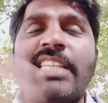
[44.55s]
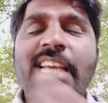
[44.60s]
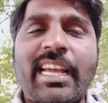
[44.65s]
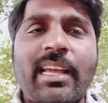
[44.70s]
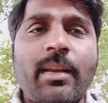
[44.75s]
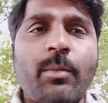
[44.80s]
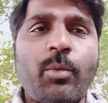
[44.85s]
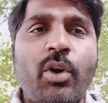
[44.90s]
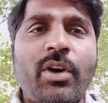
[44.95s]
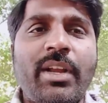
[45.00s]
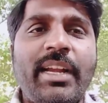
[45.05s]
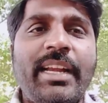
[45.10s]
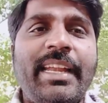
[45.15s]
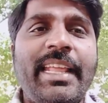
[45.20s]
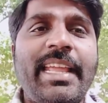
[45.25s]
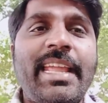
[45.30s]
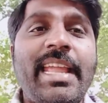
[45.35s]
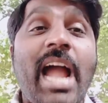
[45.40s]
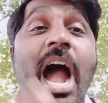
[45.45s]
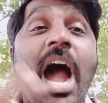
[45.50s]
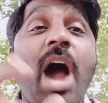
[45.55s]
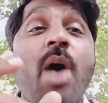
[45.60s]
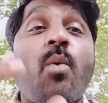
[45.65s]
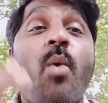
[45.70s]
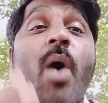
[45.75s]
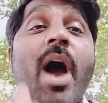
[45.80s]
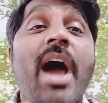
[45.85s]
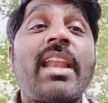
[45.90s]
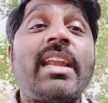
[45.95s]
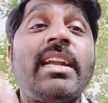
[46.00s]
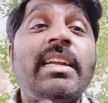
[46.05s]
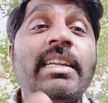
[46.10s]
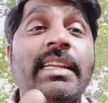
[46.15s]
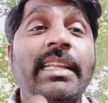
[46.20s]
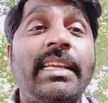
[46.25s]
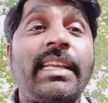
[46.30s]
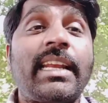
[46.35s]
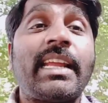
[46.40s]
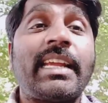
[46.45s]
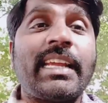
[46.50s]
జగన్మోహన్ రెడ్డి ఆ
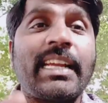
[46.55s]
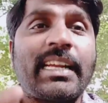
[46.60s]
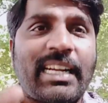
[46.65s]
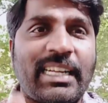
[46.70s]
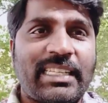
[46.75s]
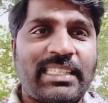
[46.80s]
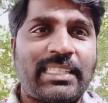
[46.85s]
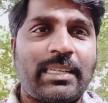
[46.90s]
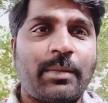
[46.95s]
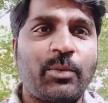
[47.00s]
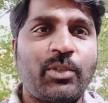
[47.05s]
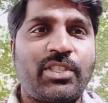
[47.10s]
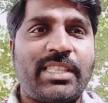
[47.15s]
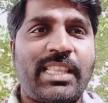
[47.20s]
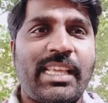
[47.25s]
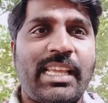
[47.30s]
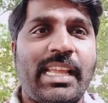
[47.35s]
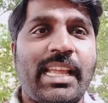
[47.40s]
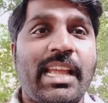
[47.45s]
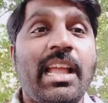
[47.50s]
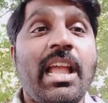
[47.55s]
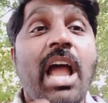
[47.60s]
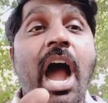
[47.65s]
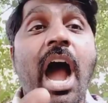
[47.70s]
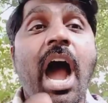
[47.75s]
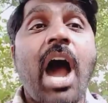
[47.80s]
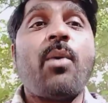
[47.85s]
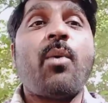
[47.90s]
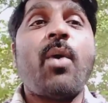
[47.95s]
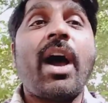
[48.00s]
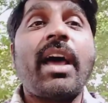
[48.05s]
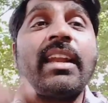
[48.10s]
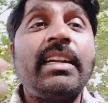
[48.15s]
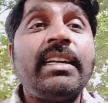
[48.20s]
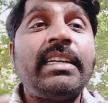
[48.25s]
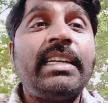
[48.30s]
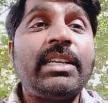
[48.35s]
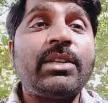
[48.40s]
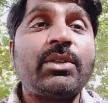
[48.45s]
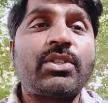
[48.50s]
వాలంటీర్లకి కష్టం వస్తే ఆ
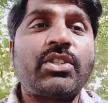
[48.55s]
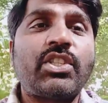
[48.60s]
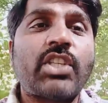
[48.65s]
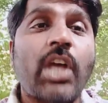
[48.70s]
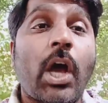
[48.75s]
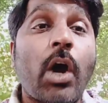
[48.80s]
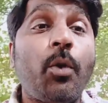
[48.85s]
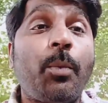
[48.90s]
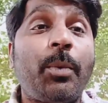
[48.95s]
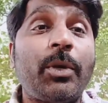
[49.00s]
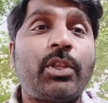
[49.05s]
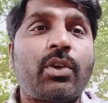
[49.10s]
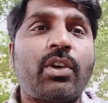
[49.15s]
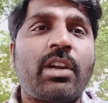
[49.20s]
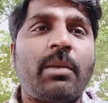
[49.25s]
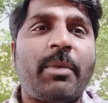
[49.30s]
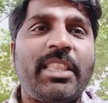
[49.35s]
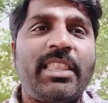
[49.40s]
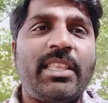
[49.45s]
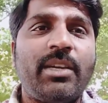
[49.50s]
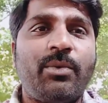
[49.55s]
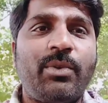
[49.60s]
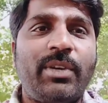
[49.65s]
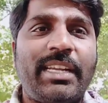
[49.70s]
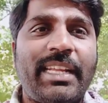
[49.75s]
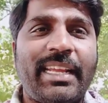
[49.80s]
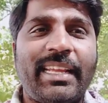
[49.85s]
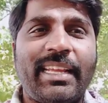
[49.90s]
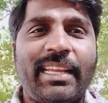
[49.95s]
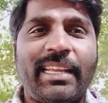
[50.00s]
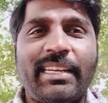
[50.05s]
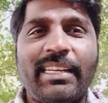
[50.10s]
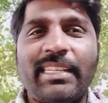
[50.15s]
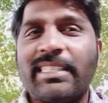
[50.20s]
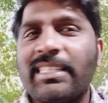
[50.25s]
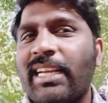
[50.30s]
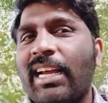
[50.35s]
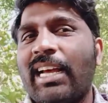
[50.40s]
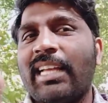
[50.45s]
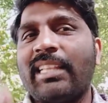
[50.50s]
వాలంటీరు చావు బతుకుల మధ్య ఉంటే
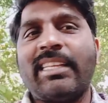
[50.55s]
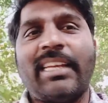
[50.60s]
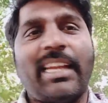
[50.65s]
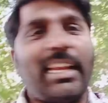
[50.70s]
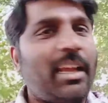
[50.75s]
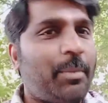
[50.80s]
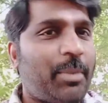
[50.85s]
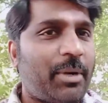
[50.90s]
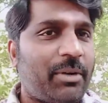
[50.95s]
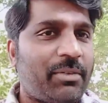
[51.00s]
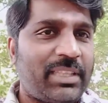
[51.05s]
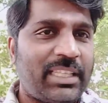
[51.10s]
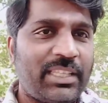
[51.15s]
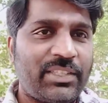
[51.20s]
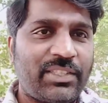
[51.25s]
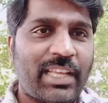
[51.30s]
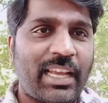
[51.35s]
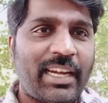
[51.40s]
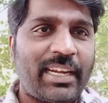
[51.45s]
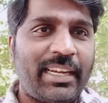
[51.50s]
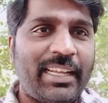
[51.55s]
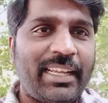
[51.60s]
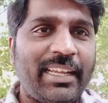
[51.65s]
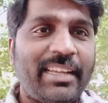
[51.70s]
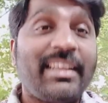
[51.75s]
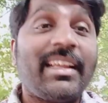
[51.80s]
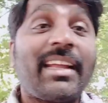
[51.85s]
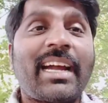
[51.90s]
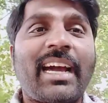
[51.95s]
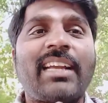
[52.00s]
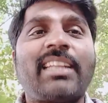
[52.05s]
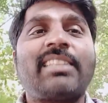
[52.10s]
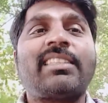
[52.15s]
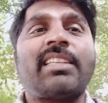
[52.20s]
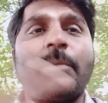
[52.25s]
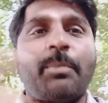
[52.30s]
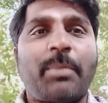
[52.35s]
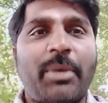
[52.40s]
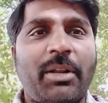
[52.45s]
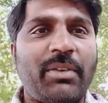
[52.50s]
నిజంగా అతను ఎలా ప్రవర్తించాలండి కానీ
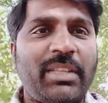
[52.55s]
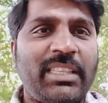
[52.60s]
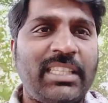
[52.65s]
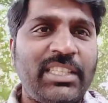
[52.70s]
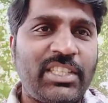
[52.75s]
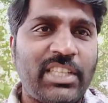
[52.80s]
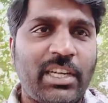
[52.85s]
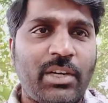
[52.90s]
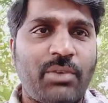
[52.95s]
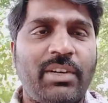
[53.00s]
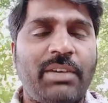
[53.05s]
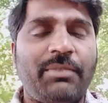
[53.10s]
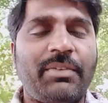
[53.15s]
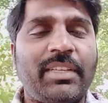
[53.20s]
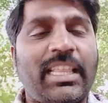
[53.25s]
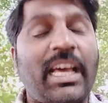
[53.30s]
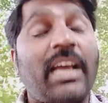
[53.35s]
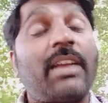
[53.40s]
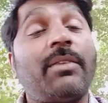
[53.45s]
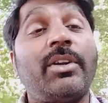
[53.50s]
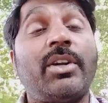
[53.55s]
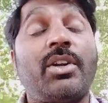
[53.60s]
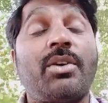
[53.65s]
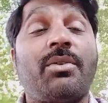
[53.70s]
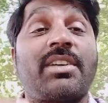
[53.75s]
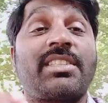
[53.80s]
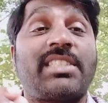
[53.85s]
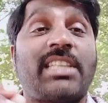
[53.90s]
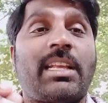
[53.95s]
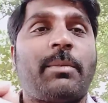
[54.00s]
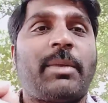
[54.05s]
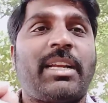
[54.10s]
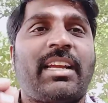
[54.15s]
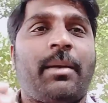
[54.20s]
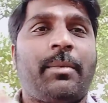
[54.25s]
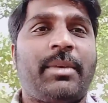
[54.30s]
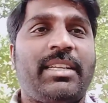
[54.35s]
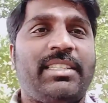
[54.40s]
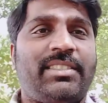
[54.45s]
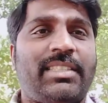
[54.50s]
అతను ప్రవర్తించినటువంటి విధానం ఏంటో ఒకసారి మనం
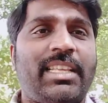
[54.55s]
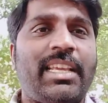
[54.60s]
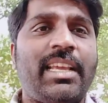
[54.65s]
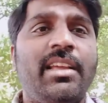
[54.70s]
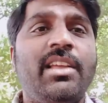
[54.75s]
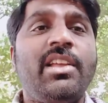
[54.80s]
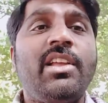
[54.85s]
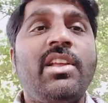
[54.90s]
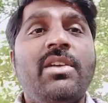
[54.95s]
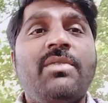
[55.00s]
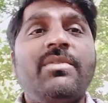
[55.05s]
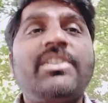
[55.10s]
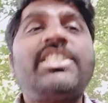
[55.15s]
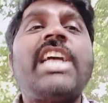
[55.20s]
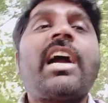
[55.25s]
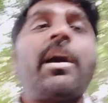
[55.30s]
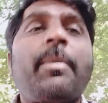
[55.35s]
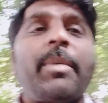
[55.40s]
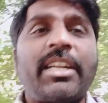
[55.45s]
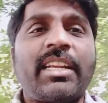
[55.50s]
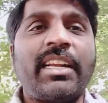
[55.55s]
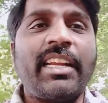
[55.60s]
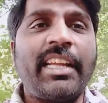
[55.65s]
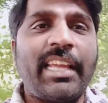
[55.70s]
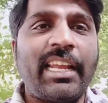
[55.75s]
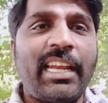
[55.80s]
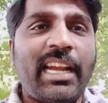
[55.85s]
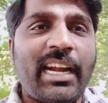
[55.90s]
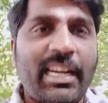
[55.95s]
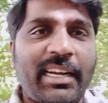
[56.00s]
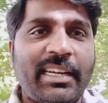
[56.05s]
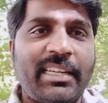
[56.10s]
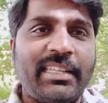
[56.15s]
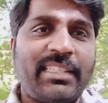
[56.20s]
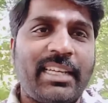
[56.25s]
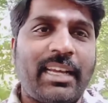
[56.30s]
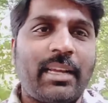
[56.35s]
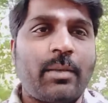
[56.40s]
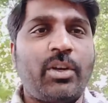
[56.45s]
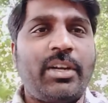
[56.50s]
గమనిస్తే విశాఖపట్నంకి వెళ్ళాడండి
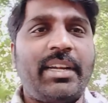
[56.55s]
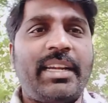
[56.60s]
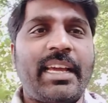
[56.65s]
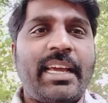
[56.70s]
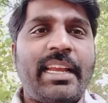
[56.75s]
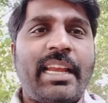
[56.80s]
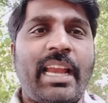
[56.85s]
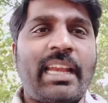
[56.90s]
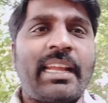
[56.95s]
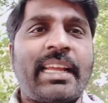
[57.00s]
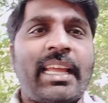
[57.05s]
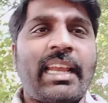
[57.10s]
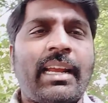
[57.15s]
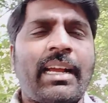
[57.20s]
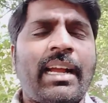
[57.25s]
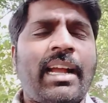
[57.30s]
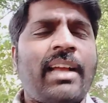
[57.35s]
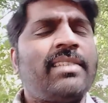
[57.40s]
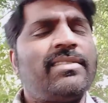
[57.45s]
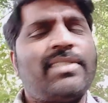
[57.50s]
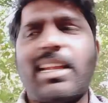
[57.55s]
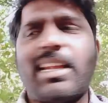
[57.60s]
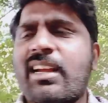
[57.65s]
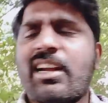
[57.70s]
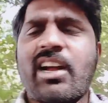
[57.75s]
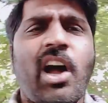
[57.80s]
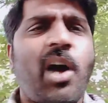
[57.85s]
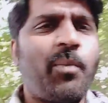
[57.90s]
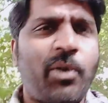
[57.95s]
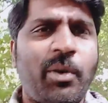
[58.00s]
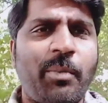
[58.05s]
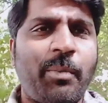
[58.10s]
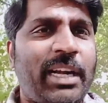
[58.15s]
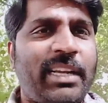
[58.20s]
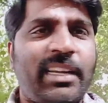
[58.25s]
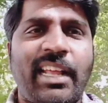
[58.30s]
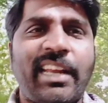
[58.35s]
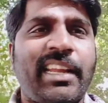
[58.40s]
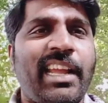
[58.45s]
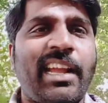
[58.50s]
జగన్మోహన్ రెడ్డి గారు ఎల్లకెళ్ళక సరే కాపురం
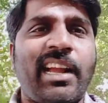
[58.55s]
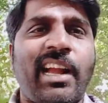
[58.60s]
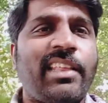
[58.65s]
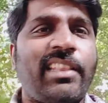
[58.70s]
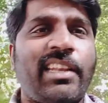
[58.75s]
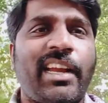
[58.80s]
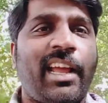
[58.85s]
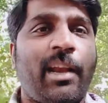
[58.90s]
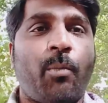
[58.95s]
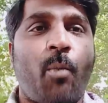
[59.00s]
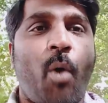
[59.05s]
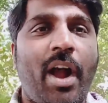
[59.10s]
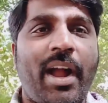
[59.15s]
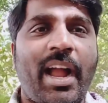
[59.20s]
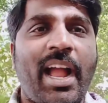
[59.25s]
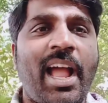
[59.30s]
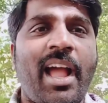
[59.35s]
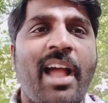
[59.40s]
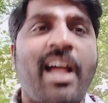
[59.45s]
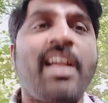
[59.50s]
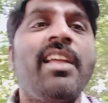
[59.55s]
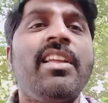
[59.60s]
పెట్టడానికి ఏం కాదులే కానీ ఒక్క